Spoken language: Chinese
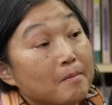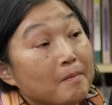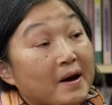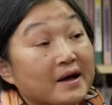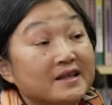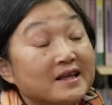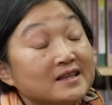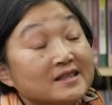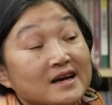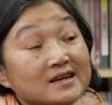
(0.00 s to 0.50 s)

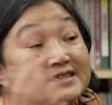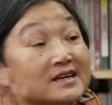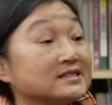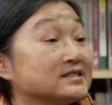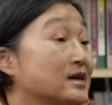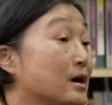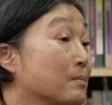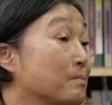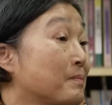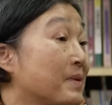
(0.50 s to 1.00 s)
白天大家
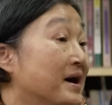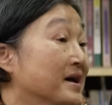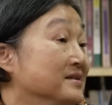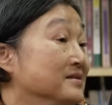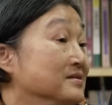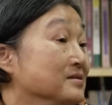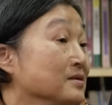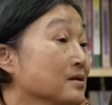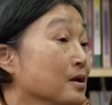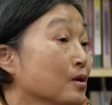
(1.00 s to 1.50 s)
上班
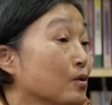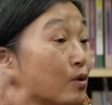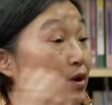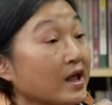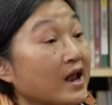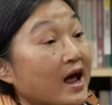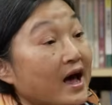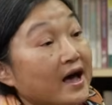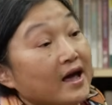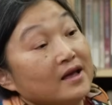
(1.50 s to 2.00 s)

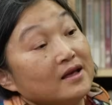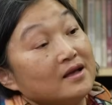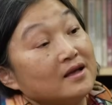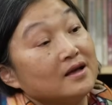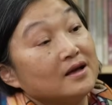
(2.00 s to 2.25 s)
回来，